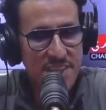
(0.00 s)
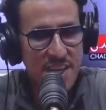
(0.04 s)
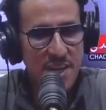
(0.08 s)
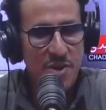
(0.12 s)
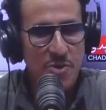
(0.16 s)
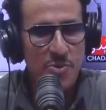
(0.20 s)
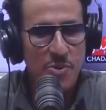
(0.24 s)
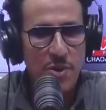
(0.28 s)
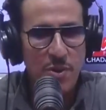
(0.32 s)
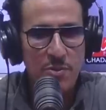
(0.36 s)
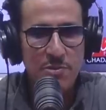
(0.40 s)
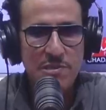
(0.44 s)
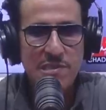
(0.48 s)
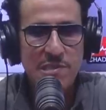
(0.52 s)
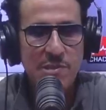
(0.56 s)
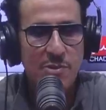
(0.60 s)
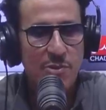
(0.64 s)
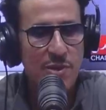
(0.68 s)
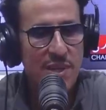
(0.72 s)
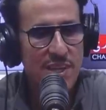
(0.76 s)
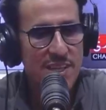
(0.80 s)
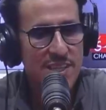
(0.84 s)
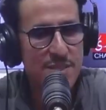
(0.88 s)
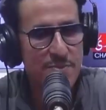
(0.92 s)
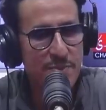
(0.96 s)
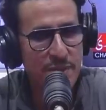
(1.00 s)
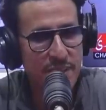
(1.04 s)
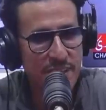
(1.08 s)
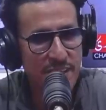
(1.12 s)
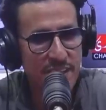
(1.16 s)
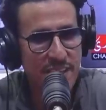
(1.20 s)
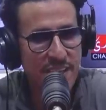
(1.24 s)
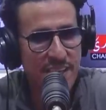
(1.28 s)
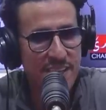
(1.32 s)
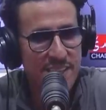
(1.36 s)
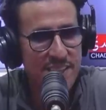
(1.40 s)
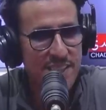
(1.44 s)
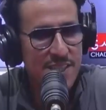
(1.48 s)
اخويا وصلوا لي
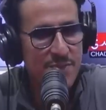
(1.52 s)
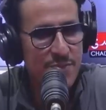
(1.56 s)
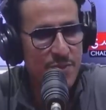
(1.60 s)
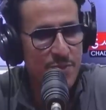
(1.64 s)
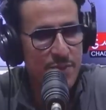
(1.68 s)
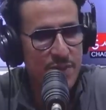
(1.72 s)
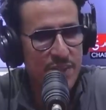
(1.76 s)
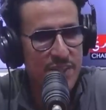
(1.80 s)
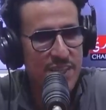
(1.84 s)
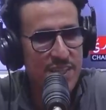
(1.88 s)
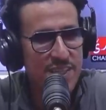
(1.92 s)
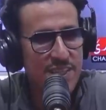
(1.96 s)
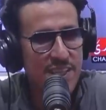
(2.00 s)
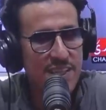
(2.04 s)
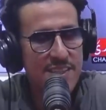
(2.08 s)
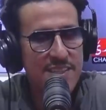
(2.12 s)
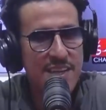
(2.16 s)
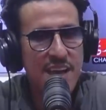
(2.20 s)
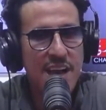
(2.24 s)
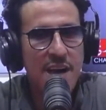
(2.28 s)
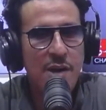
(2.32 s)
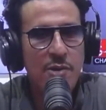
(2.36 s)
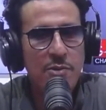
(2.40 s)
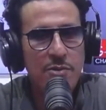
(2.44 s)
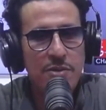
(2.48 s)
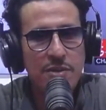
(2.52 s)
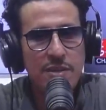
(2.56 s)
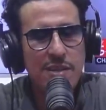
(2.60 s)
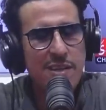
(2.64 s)
التبركيكه سي مهدي اش كتعاود